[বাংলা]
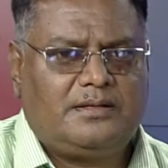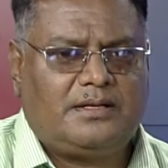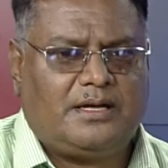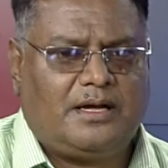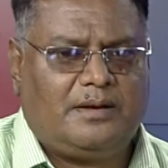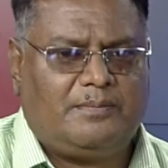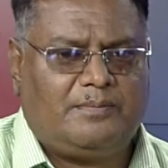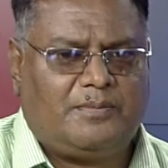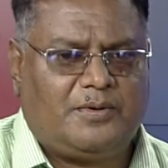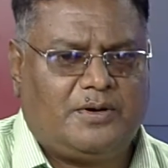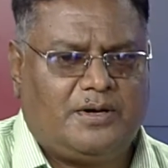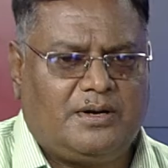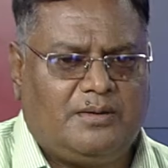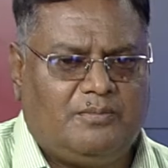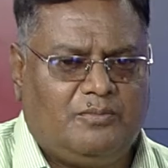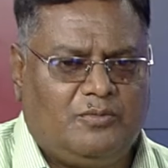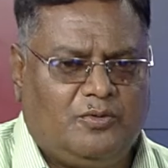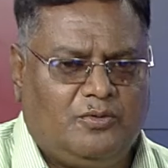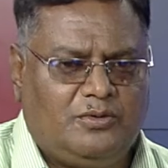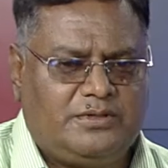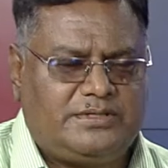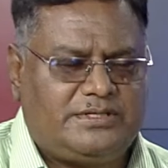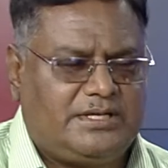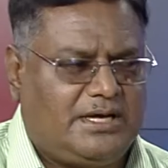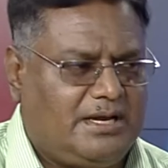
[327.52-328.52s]
তারপরে
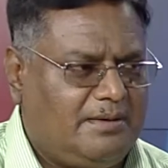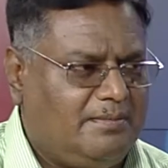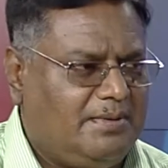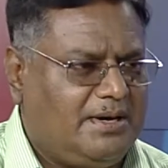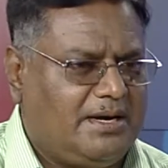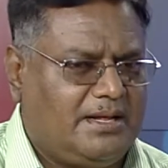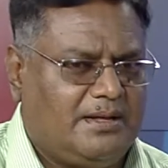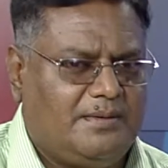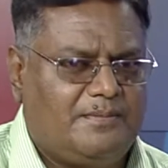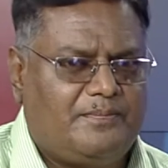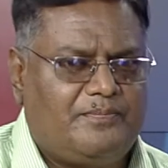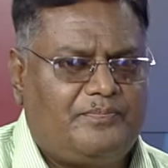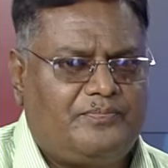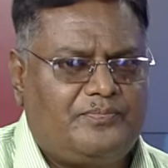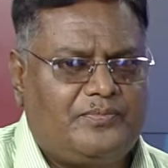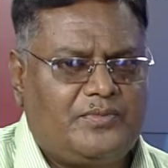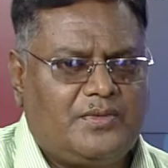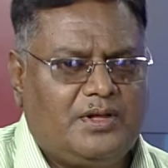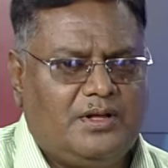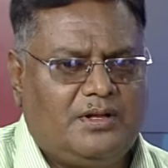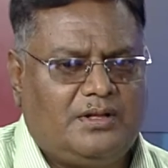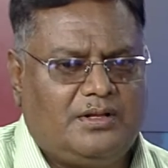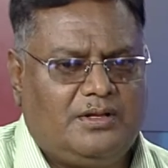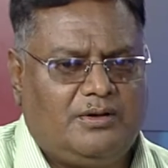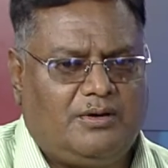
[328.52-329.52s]
মূল সার্ভারে
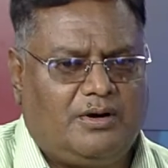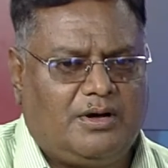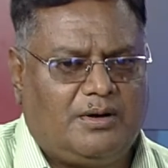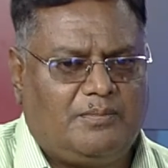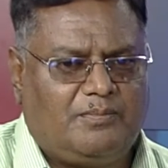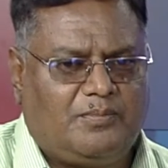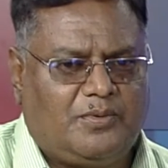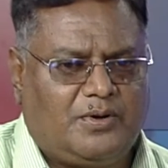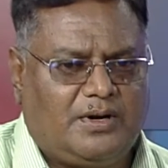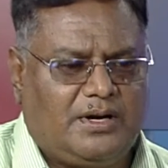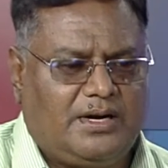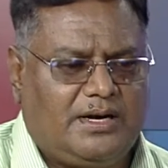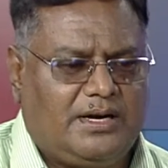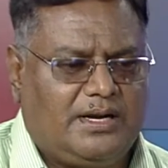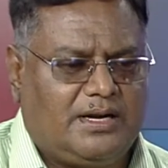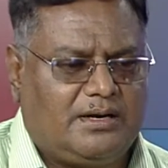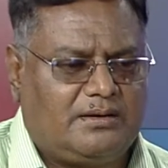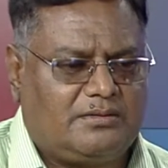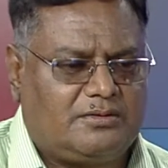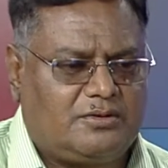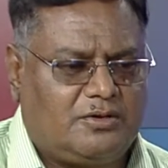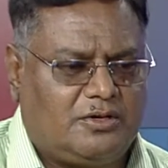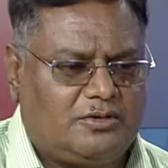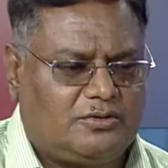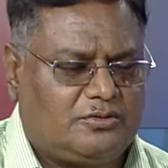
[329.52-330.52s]
দেওয়ার পরে এটার
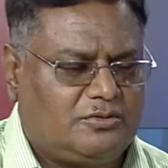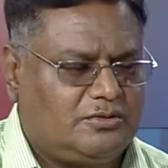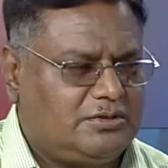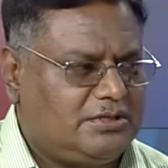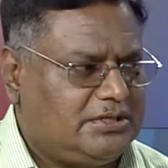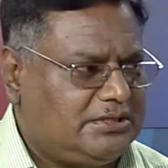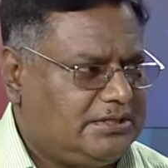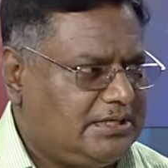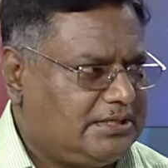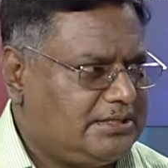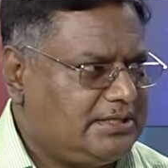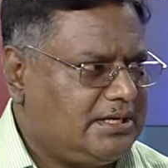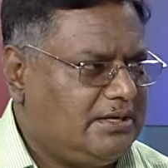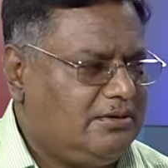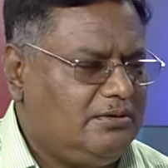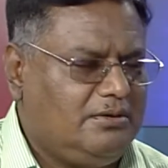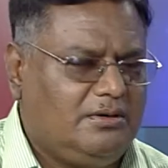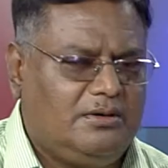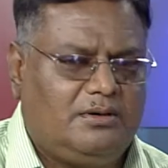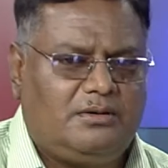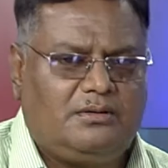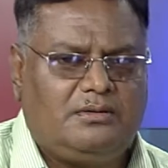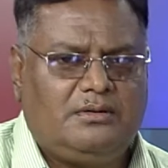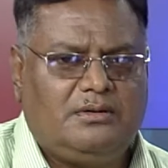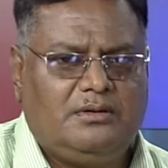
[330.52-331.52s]
সত্যতা যাচাই
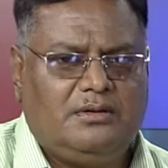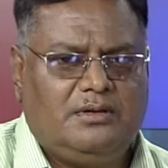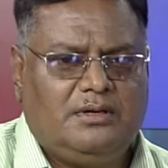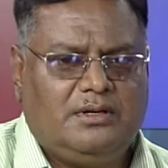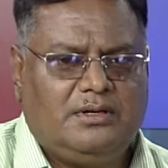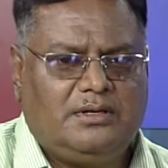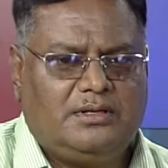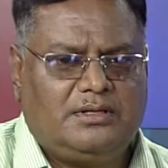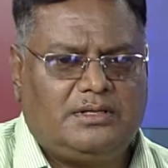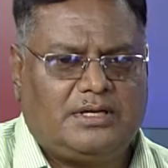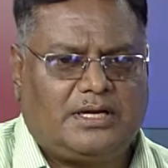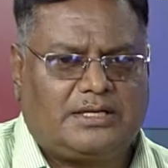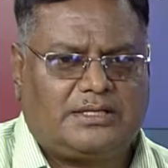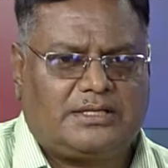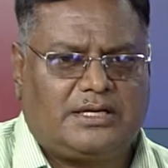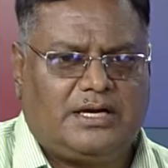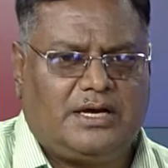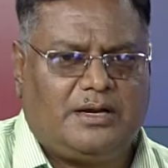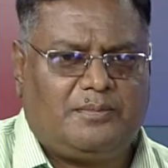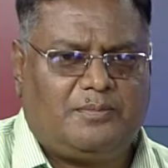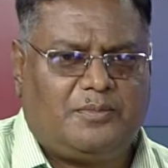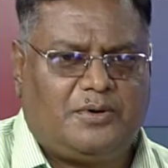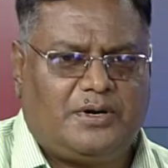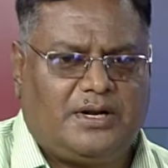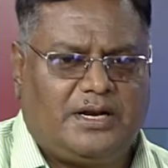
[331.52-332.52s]
হইলো যাতে
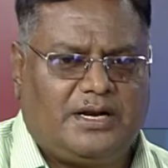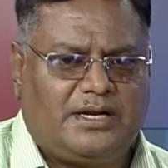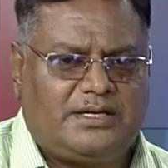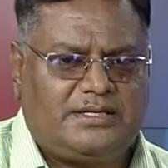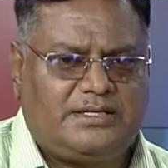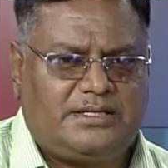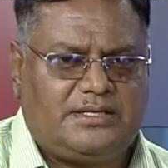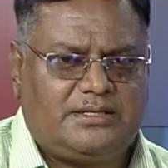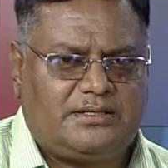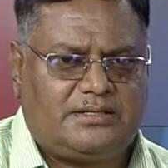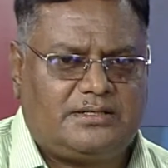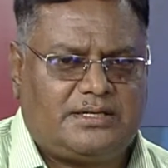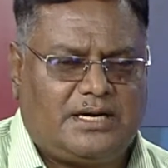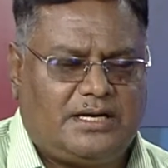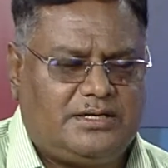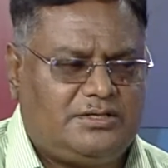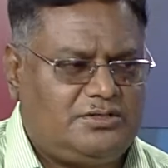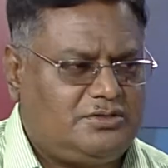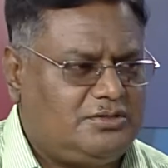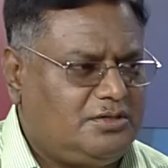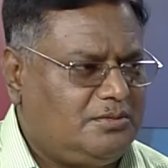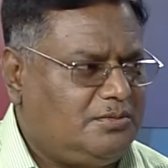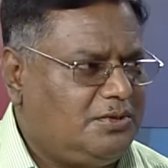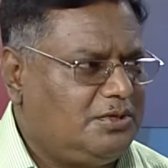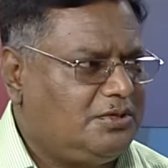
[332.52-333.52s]
এরপরে এরা
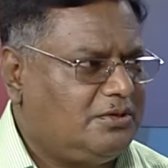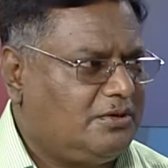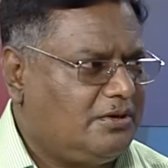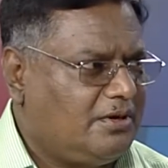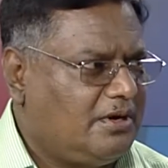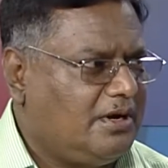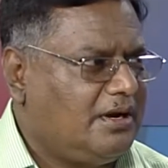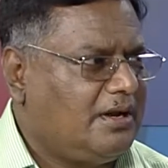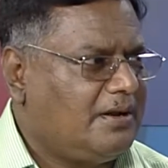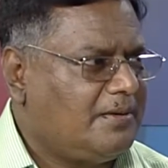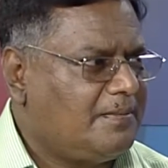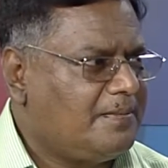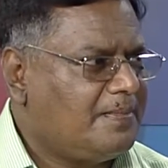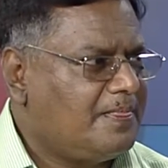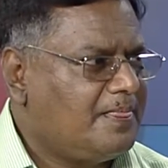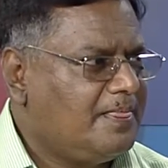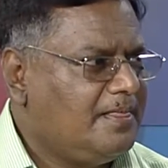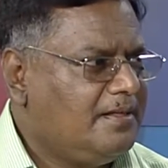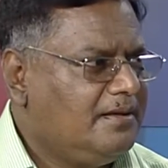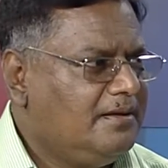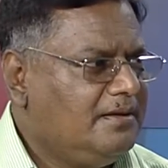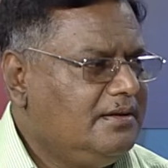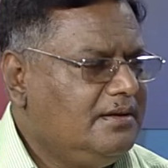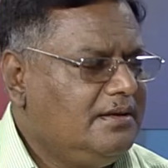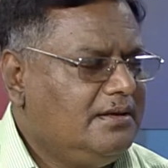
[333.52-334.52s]
স্বাস্থ্য মন্ত্রণালয়
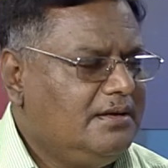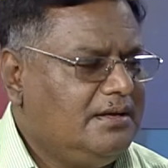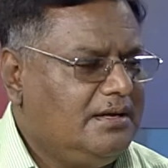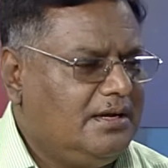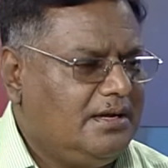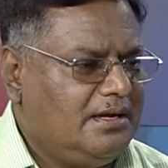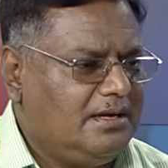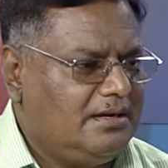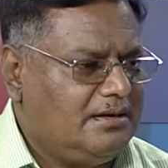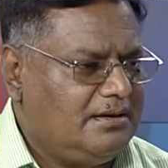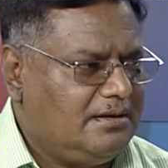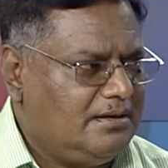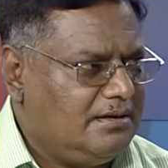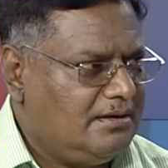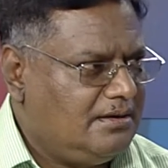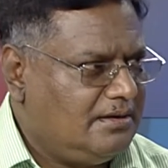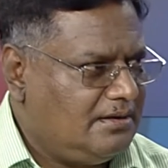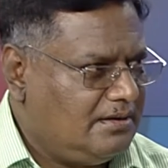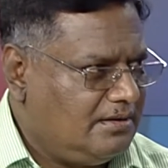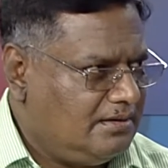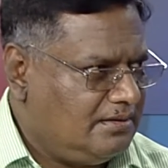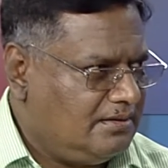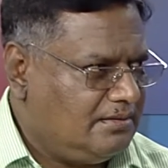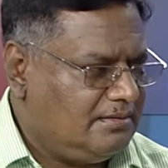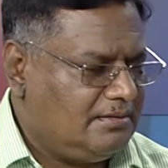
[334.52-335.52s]
এটা আইসিটি
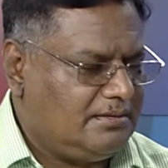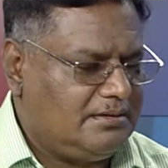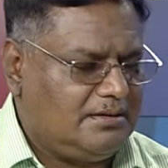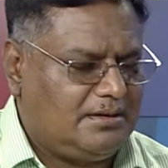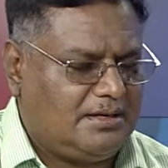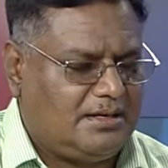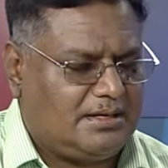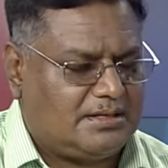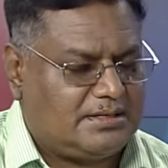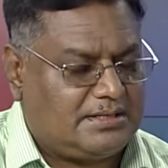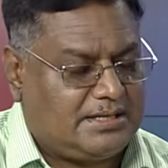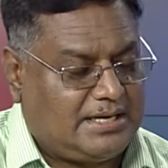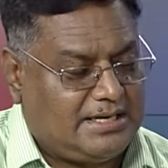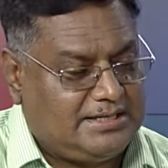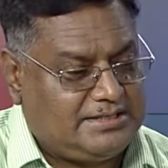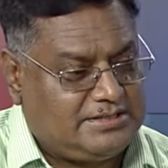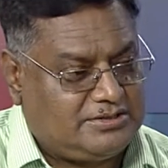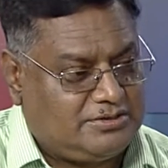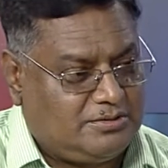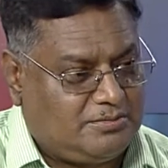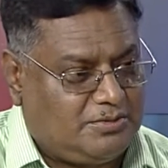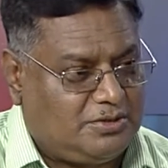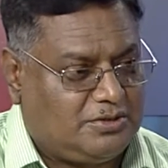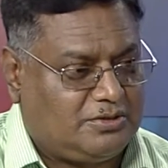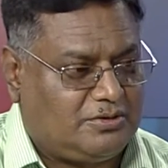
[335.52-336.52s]
মন্ত্রণালয়
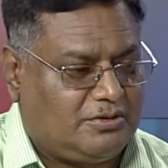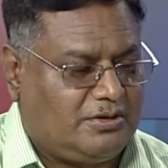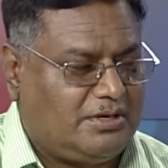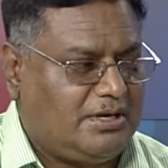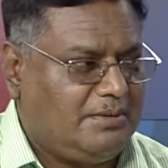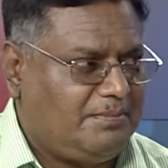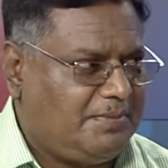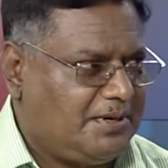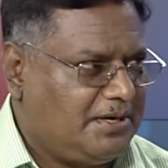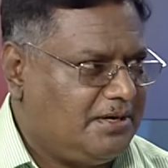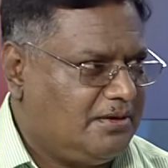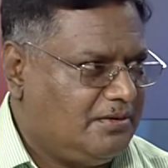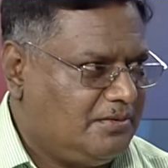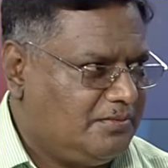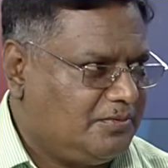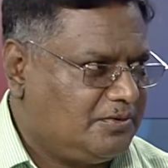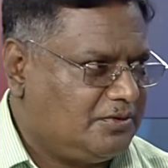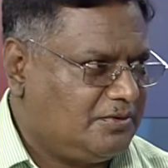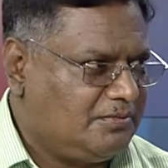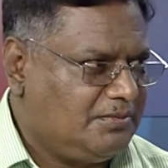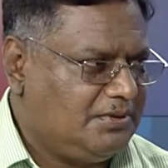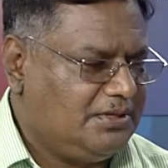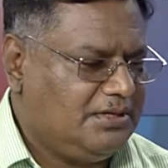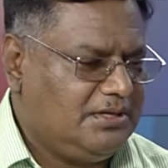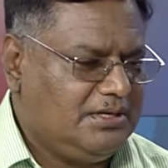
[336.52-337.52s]
স্বাস্থ্য মন্ত্রণালয় পাঠালো
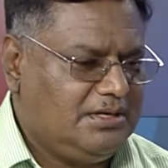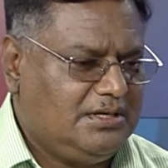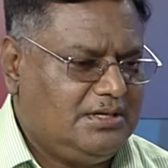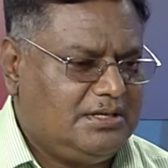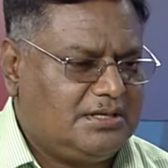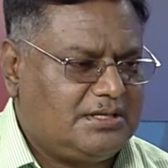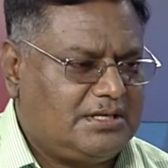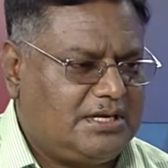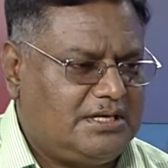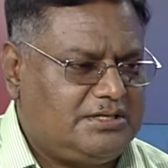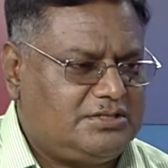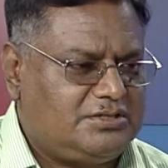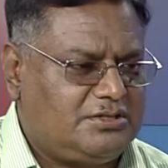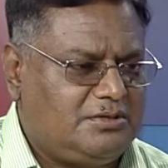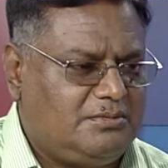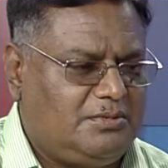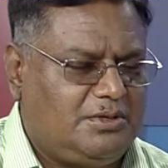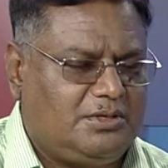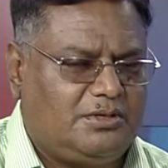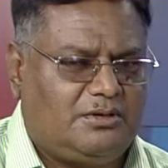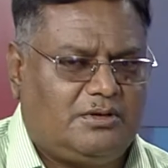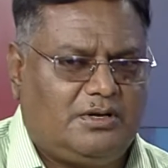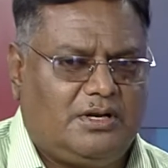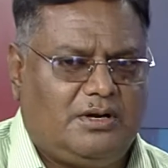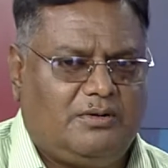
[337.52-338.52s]
প্রথমে আচ্ছা স্বাস্থ্য
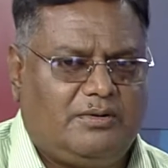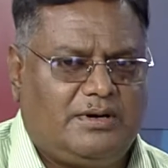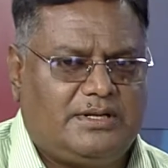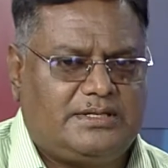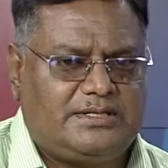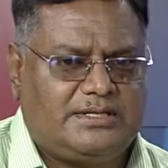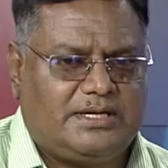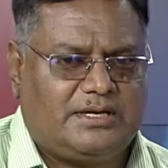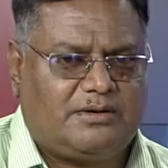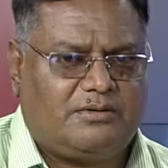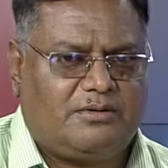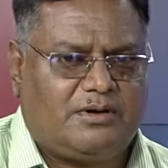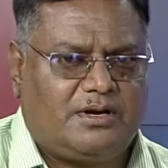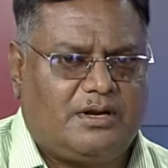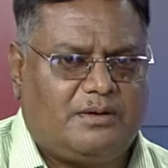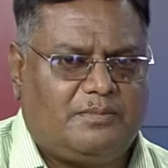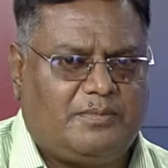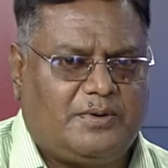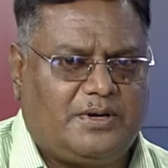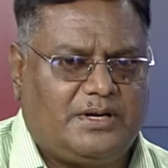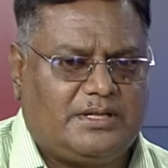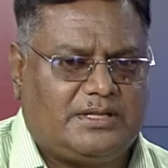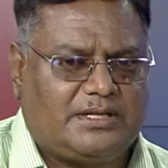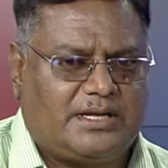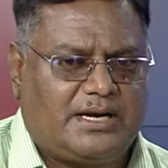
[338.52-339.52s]
মন্ত্রণালয় ওটা চেক করার
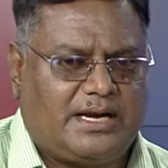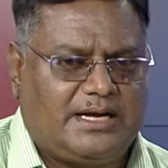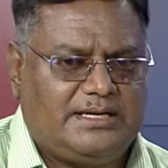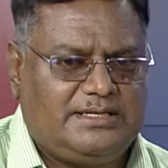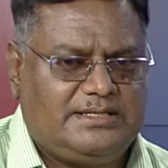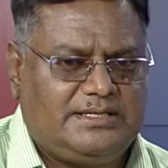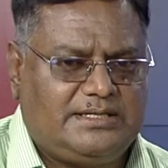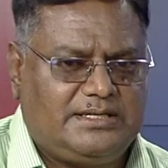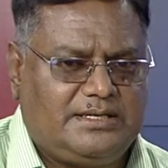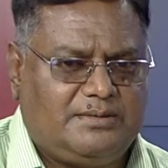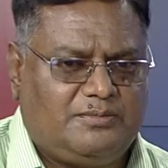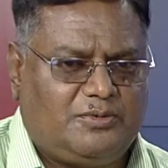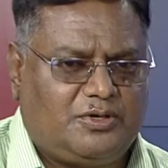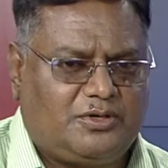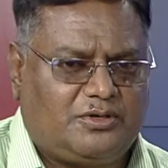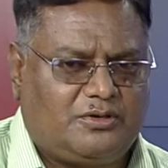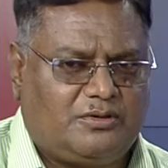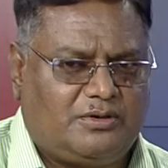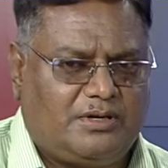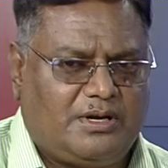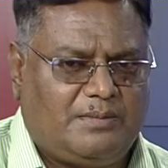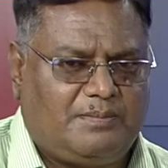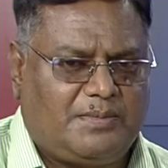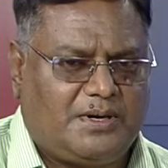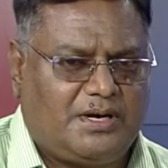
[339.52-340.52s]
পরে তারা আইসিটি
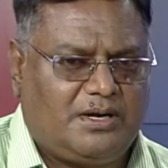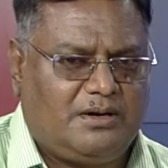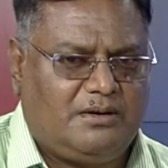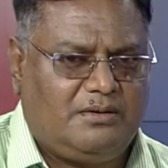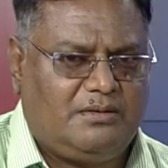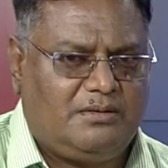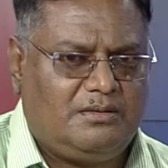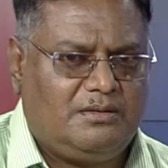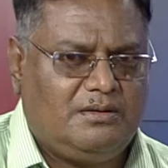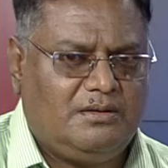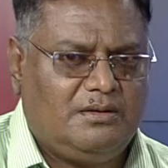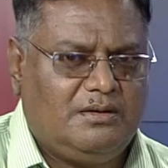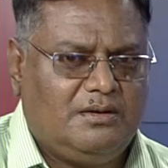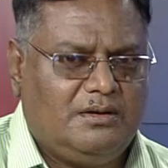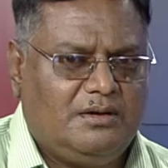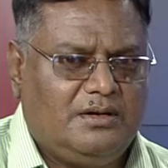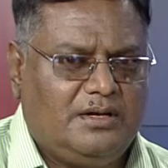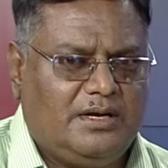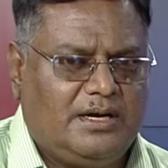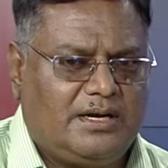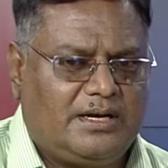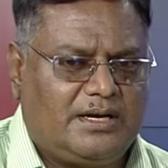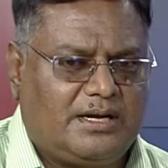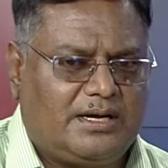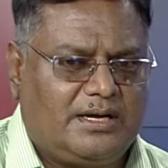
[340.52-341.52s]
মন্ত্রণালয় পাঠালো
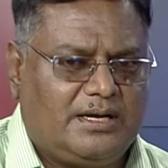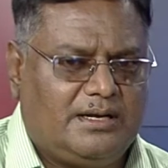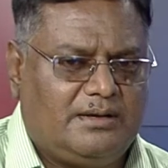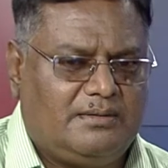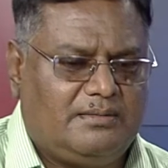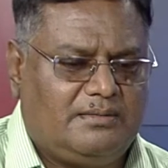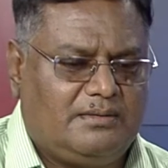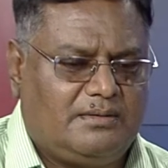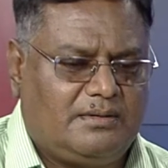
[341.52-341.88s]
এটাকে